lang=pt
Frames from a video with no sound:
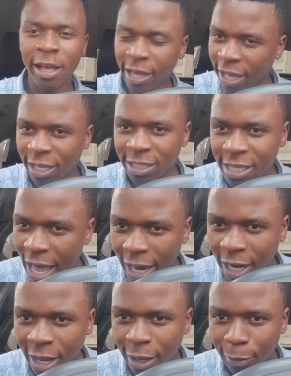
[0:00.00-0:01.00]
Quem
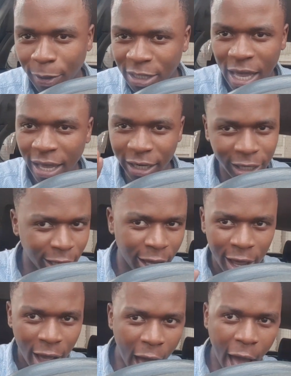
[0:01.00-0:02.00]
quiser pensar
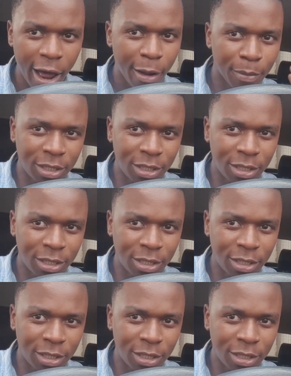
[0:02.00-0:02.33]
que, ah,